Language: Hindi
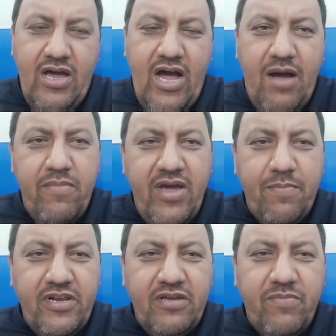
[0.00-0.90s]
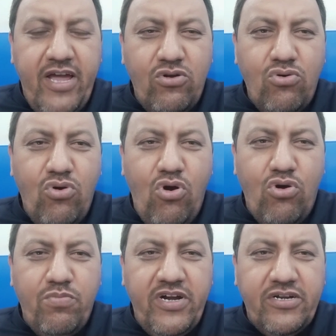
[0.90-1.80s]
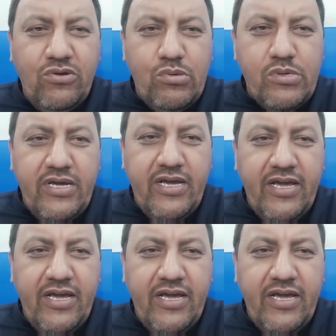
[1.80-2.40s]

अब मैं अपनी बहनों और बेटियों से